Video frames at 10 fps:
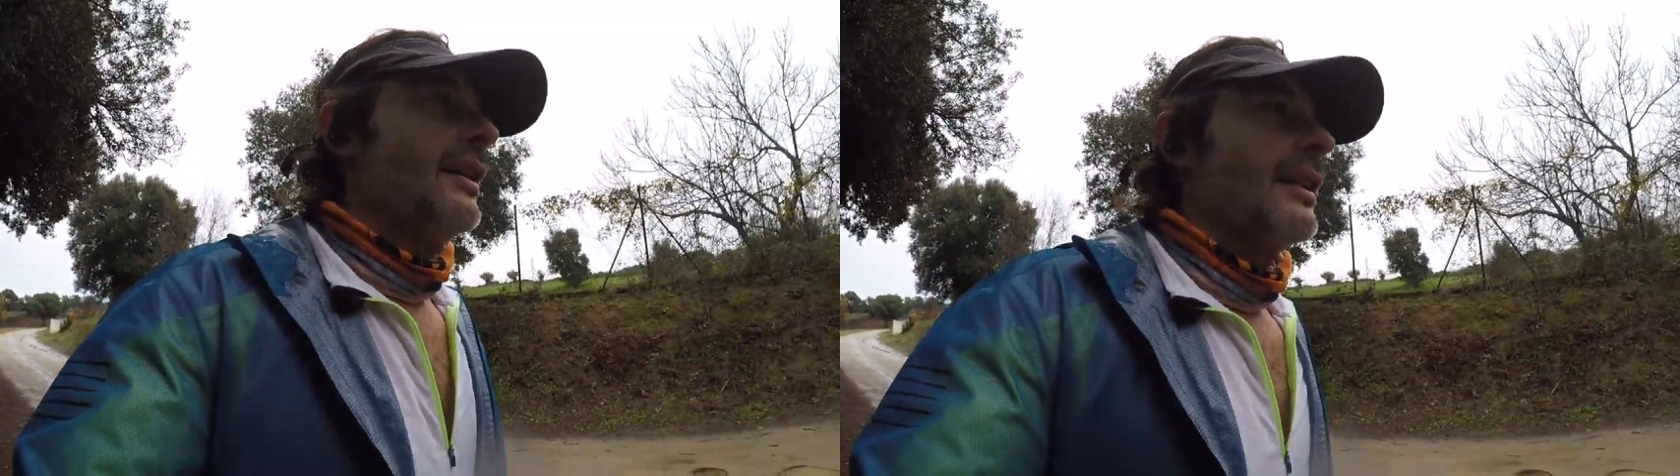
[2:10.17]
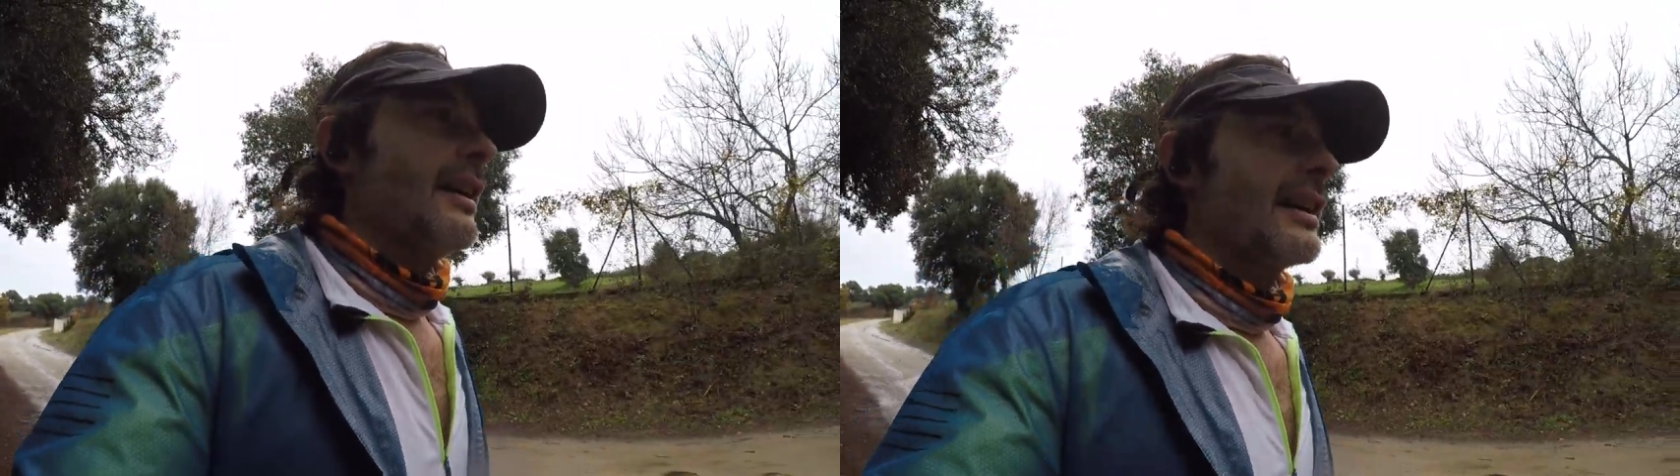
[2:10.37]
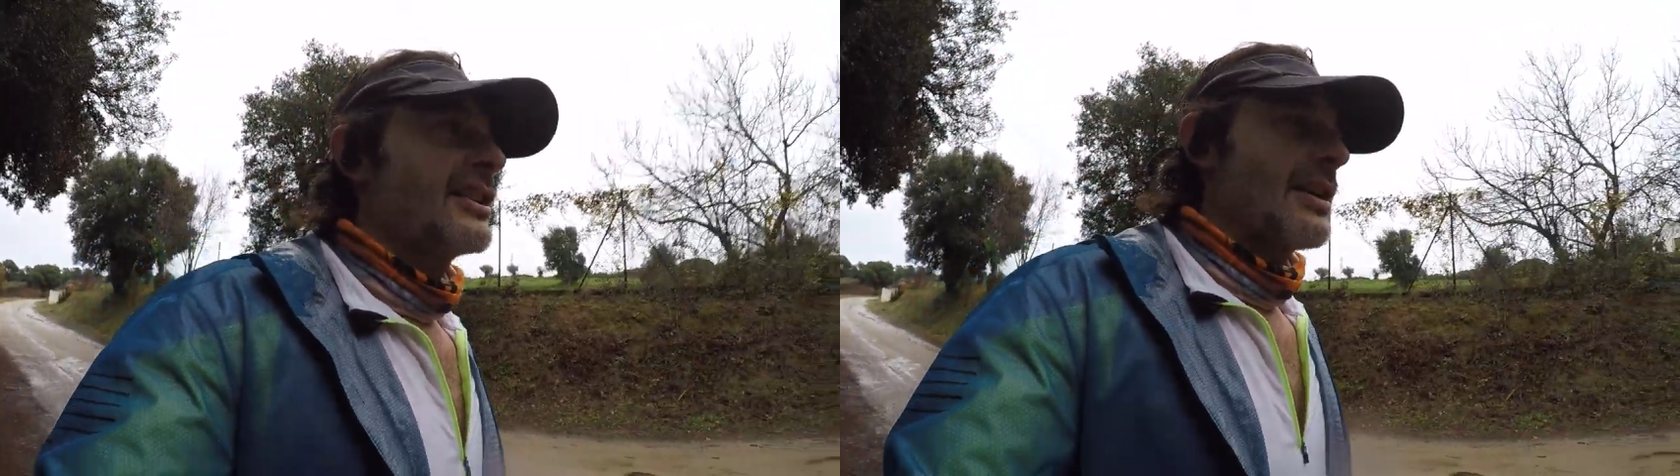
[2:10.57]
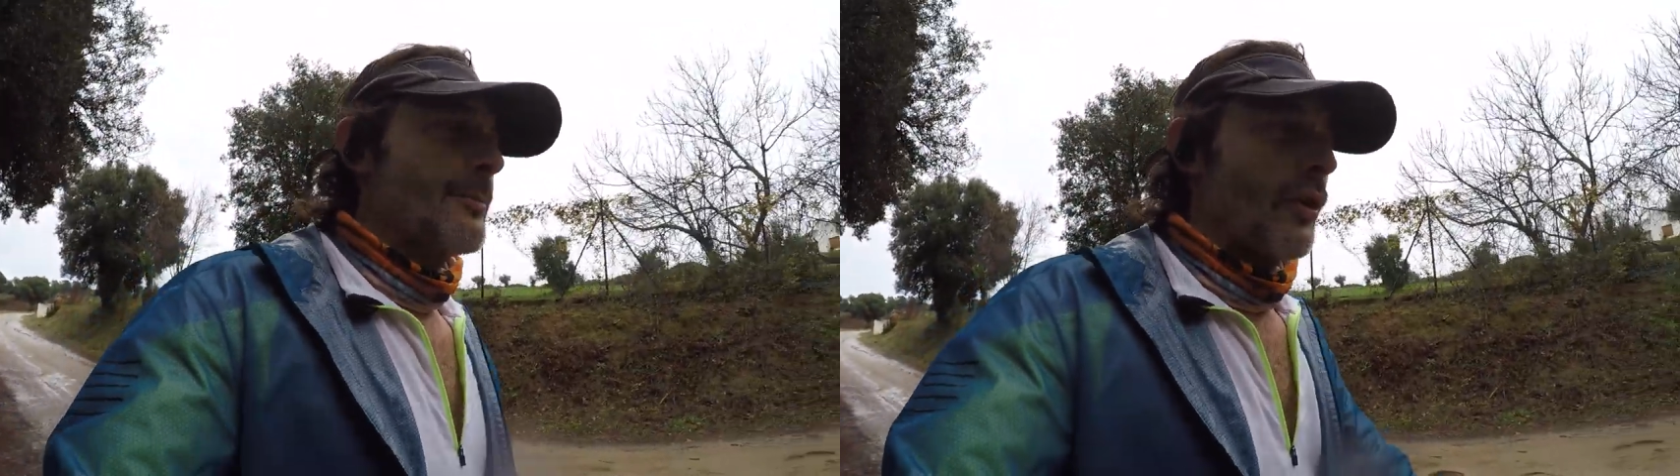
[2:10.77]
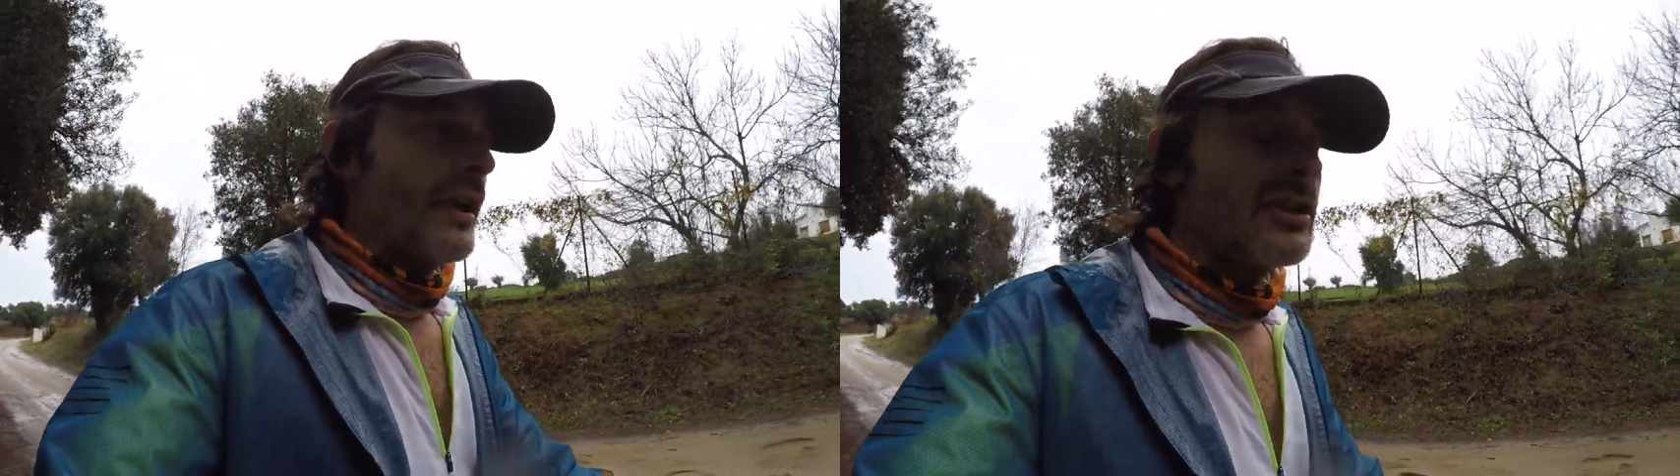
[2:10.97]
hay que ser
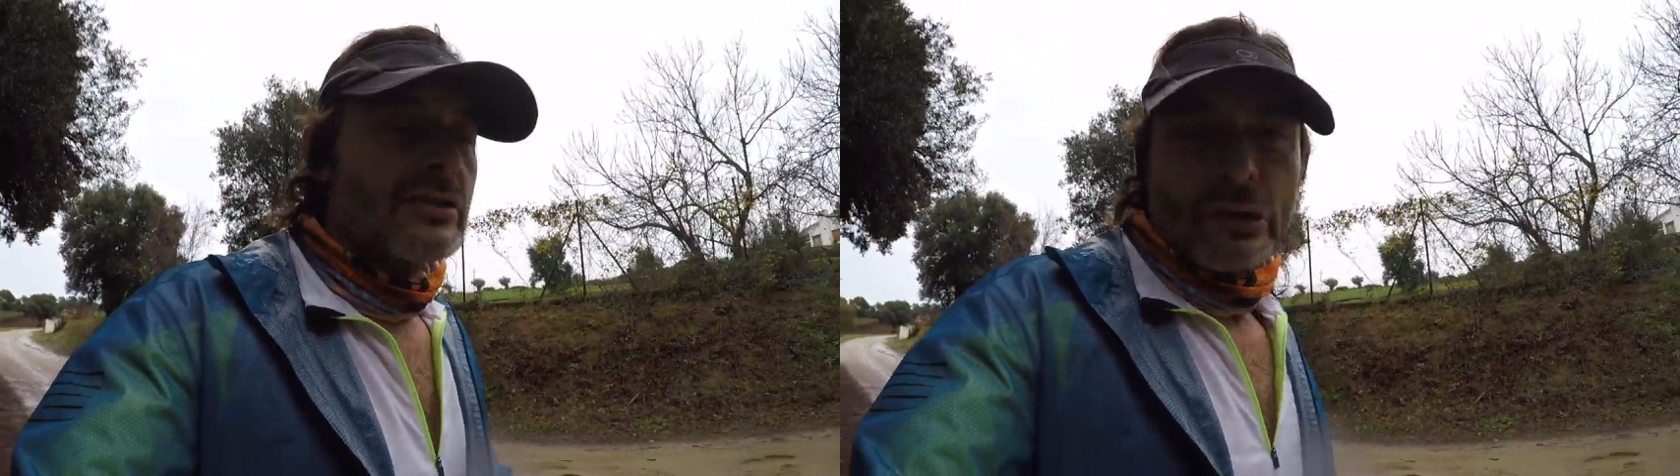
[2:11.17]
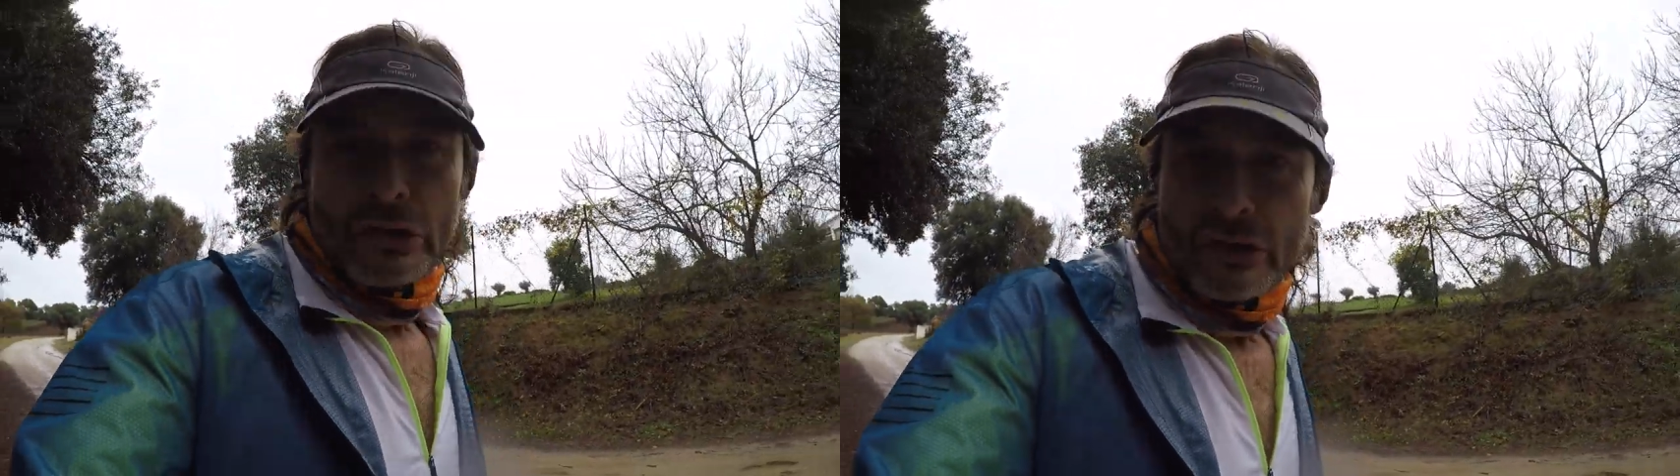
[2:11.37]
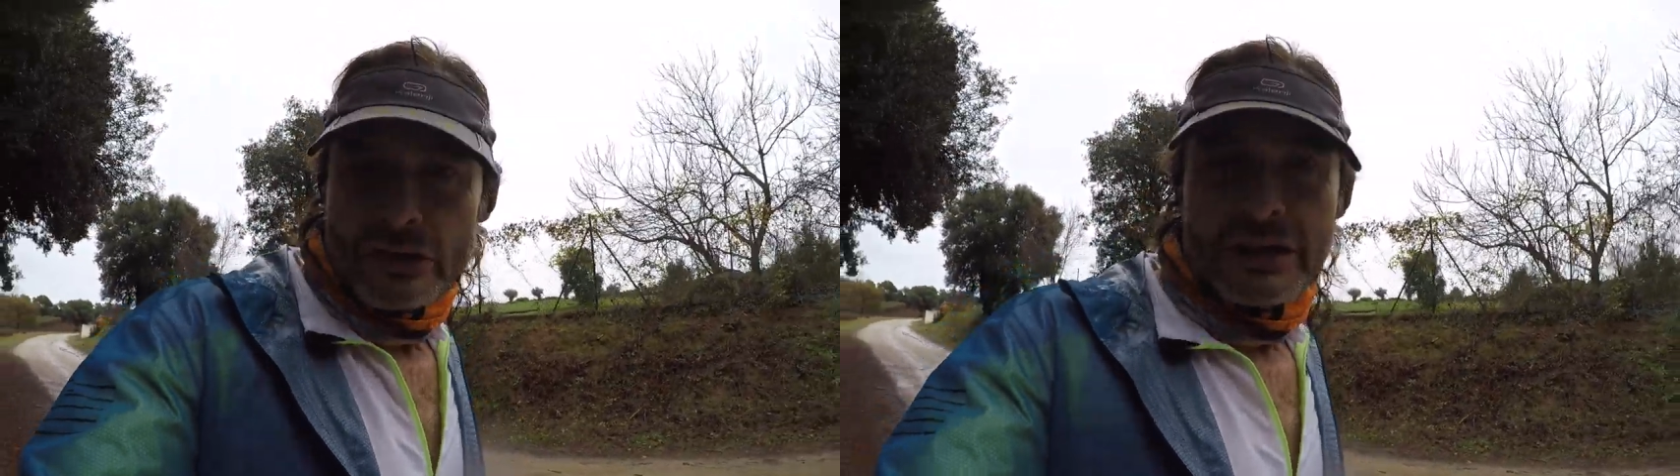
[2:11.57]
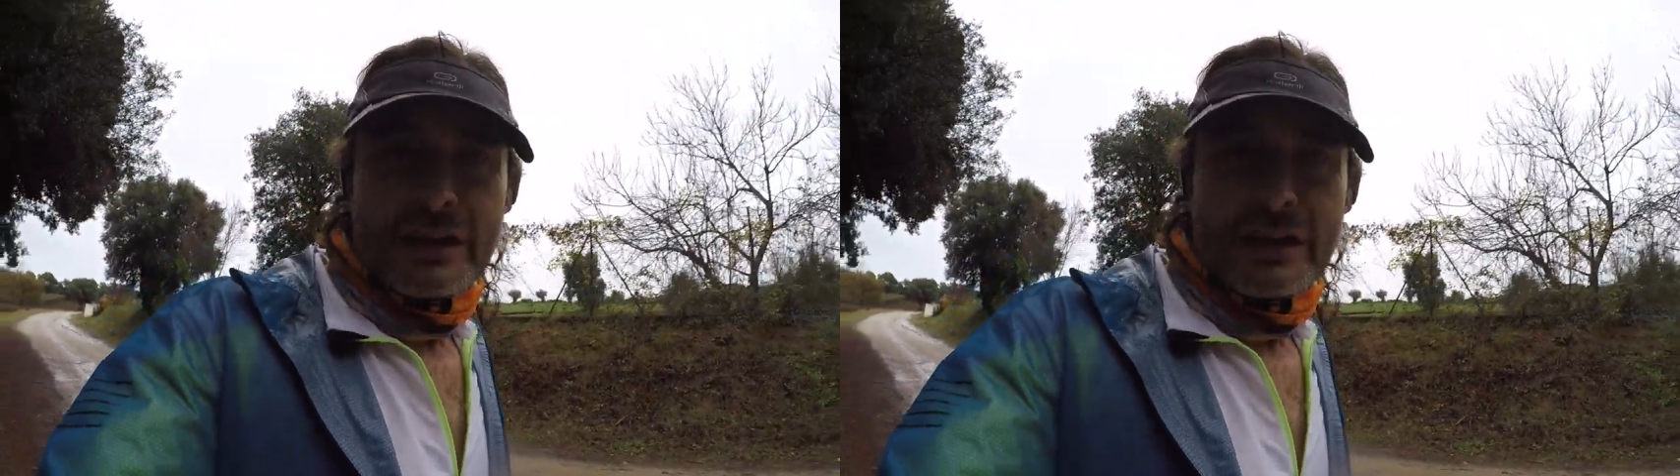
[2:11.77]
modestos.